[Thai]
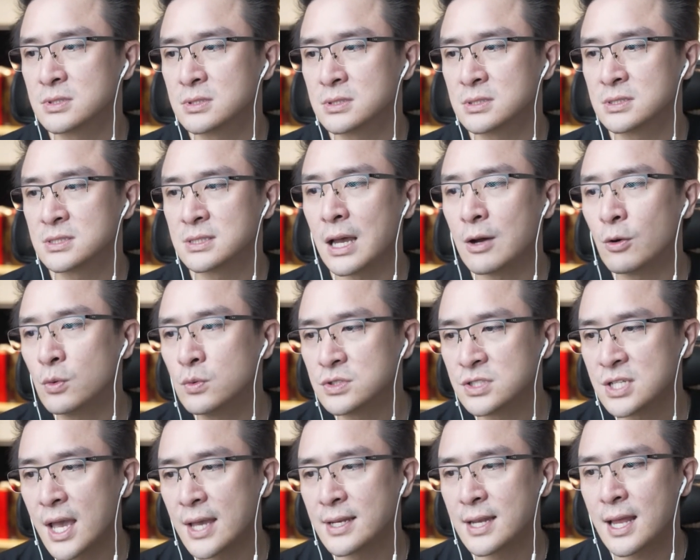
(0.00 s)
เซาท์
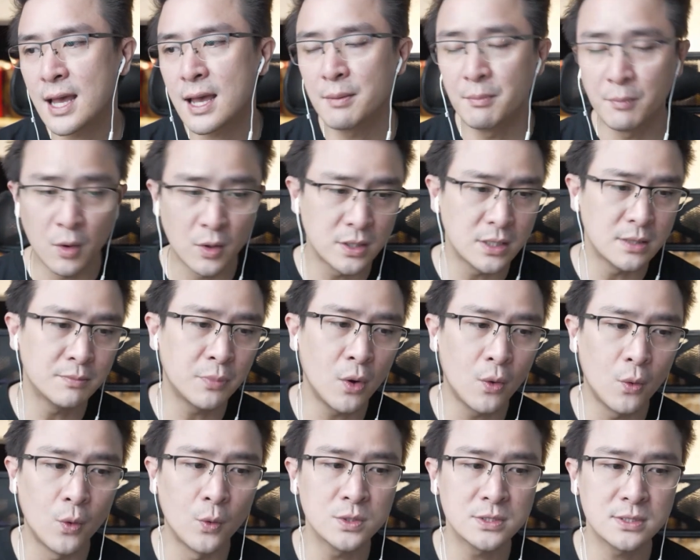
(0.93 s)
ไชน่ามอร์นิ่งโพ
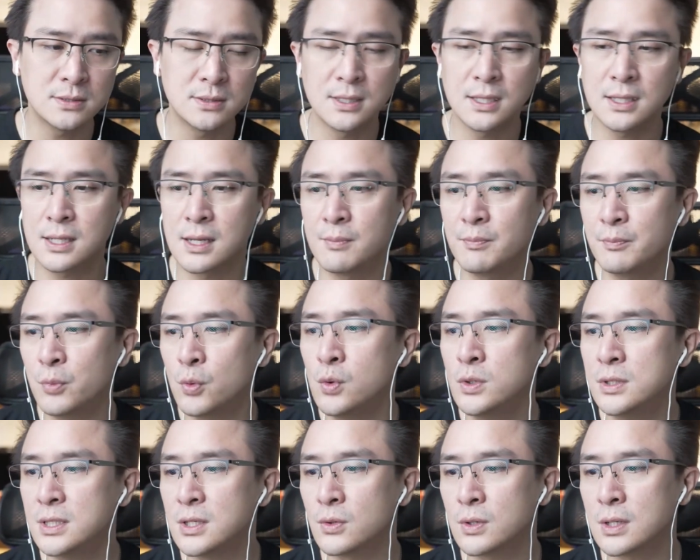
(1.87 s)
สต์นะครับพูด
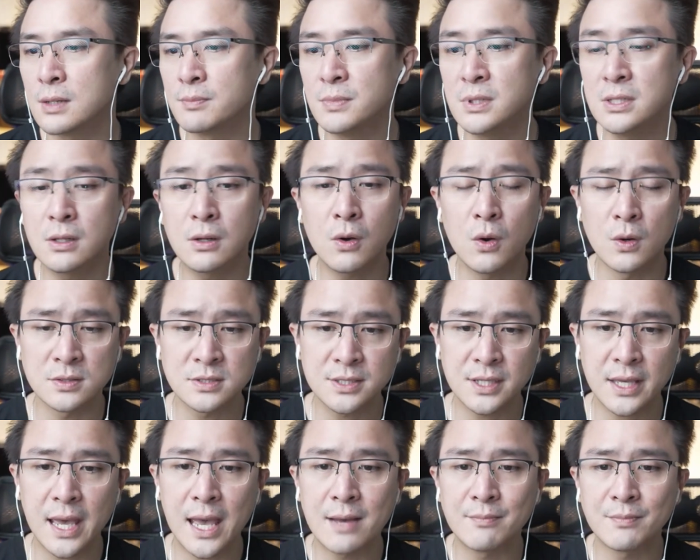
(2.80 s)
เกี่ยวกับเรื่องของส
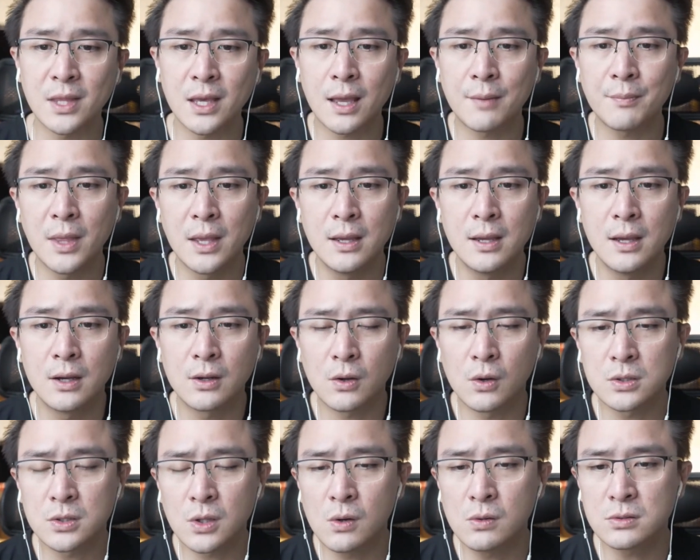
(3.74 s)
แกมนะครับ
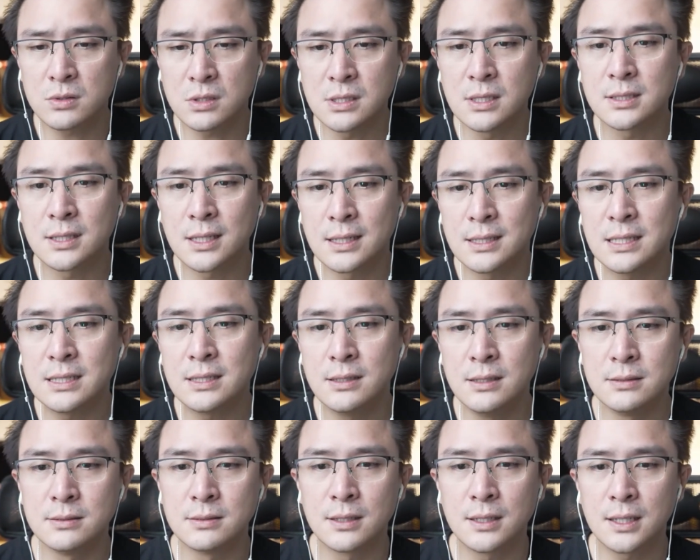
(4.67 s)
ก็ต้องเตือนกันนิดห
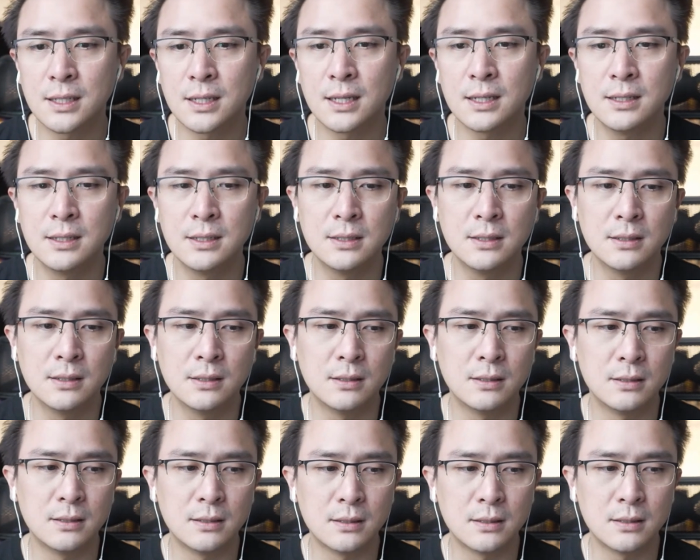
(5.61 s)
นึ่งนะฮะ
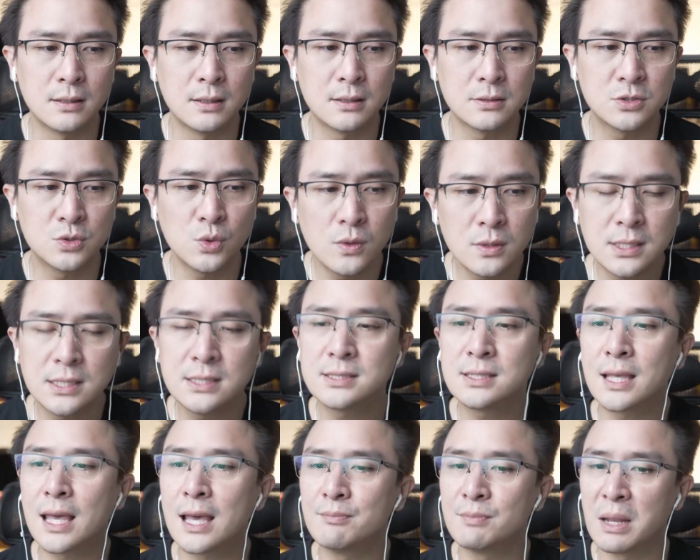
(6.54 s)
ช่วงนี้ส
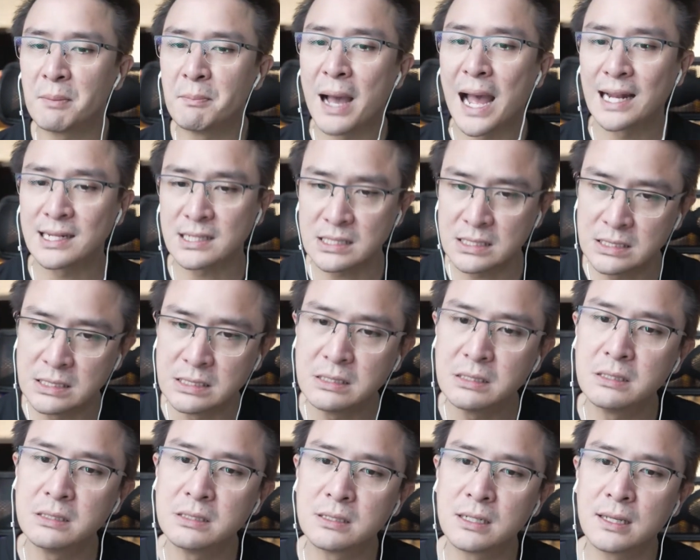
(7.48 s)
แกมระบาดเยอะ
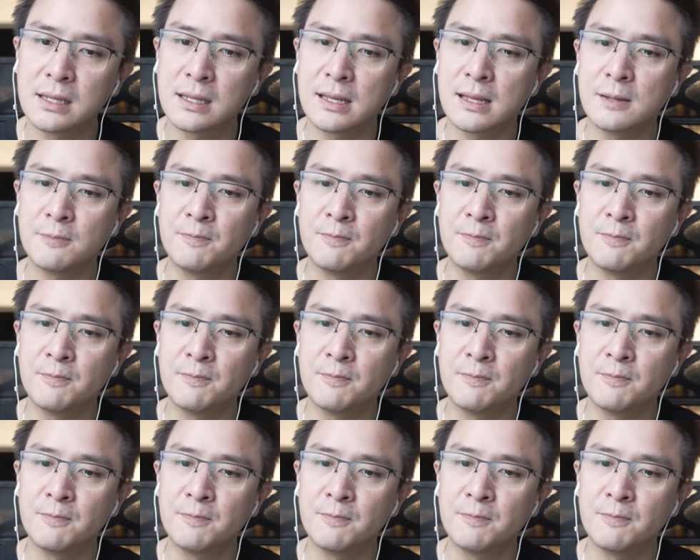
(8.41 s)
นะฮะ